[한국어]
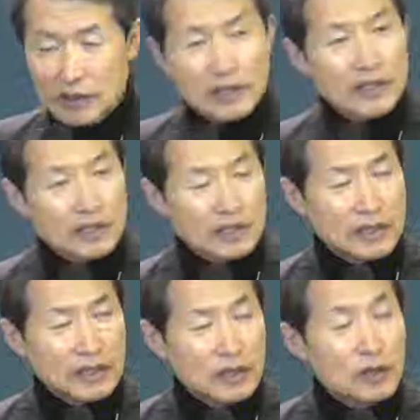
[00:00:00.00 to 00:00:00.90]
이게
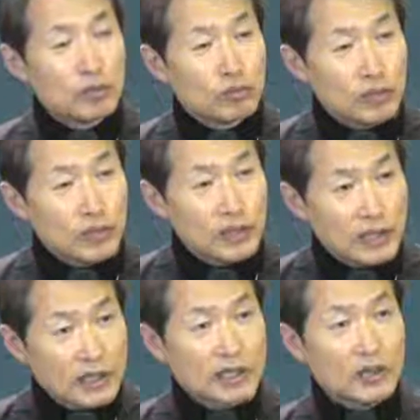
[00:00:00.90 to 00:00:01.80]
이제
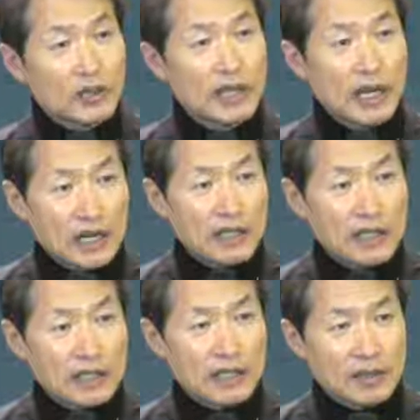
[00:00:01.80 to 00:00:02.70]
문자대로의
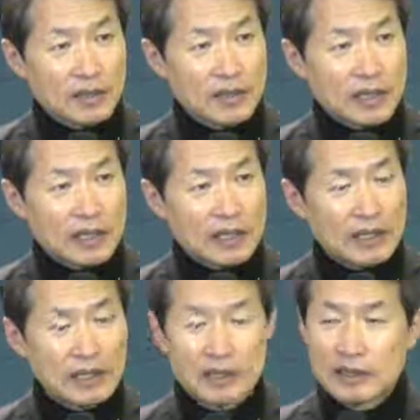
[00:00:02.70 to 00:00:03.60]
안식일입니다.
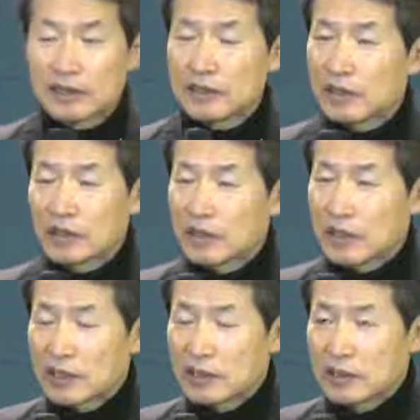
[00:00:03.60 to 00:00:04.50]
근데
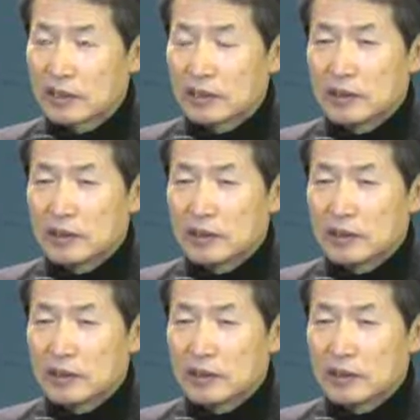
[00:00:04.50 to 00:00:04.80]
오늘날은